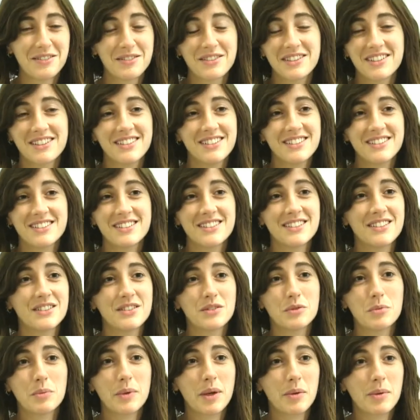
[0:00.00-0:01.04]
Donc c'est
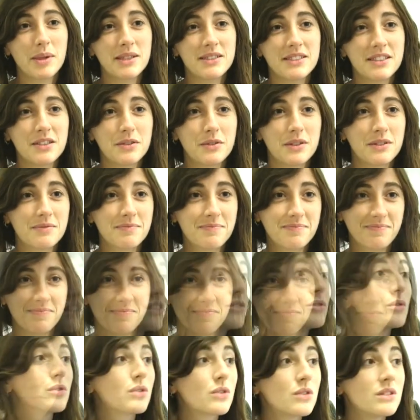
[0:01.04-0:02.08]
super pratique.
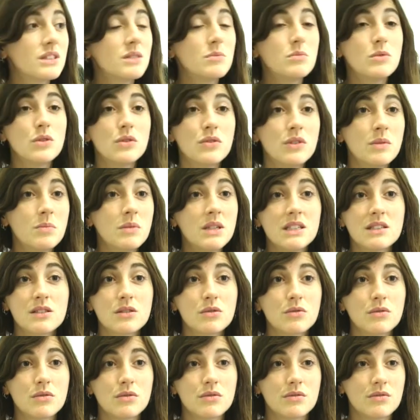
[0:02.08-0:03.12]
Il y a d'autres types de films qui
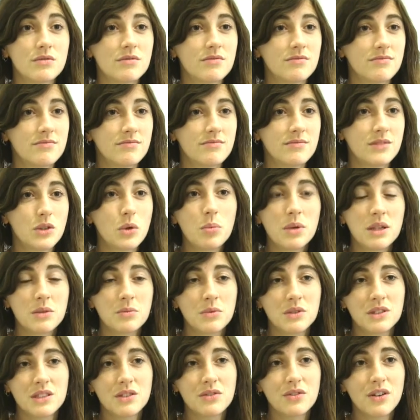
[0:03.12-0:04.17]
sont
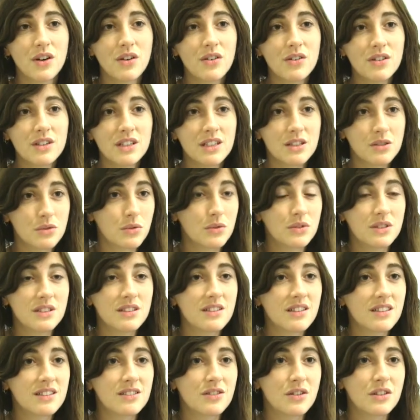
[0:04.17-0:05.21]
complètement différents et qui sont
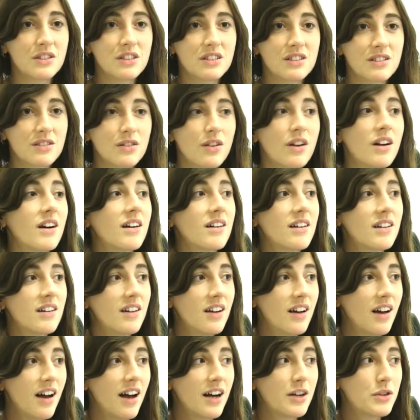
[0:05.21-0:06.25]
aussi très enrichissants
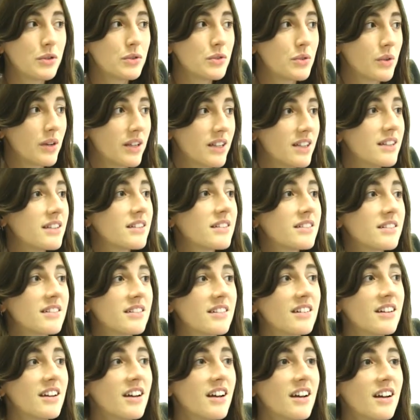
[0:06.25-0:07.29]
à, côtoyer.
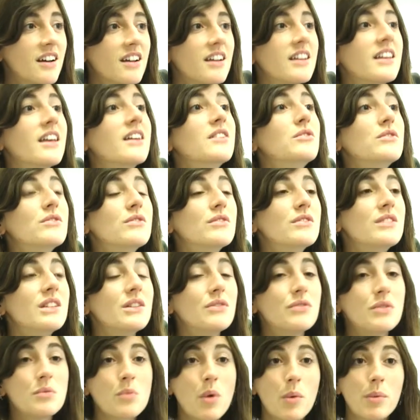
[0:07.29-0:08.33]
Euh, il y a
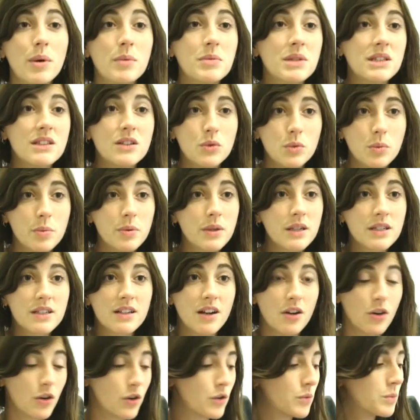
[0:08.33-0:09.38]
des films en papier
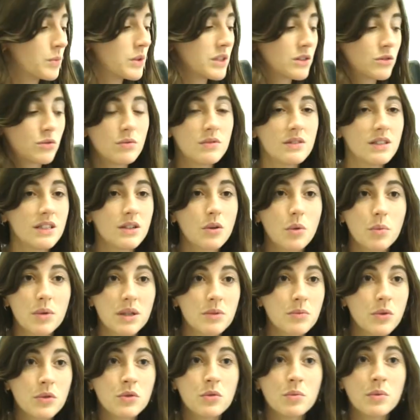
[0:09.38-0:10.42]
découpé, alors que moi tout est
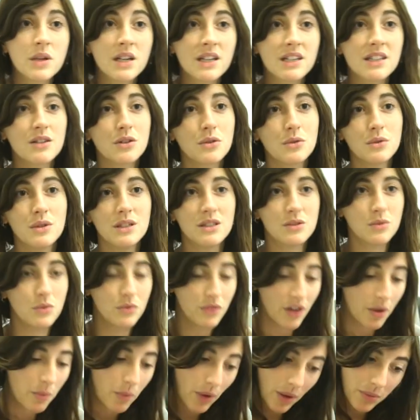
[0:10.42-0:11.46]
complètement numérique. Eux, ils
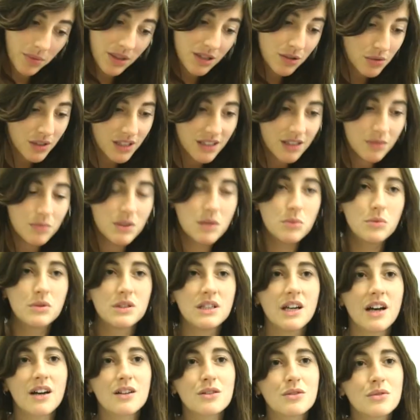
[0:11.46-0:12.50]
sont vraiment habidouillés des petits
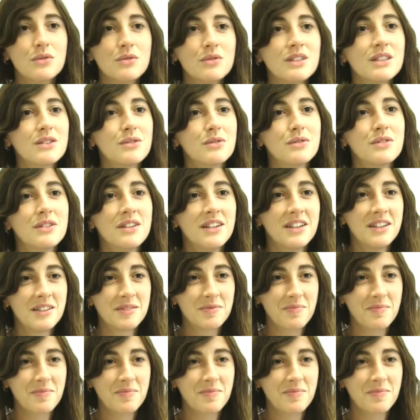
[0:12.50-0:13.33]
bouts de carton et tout.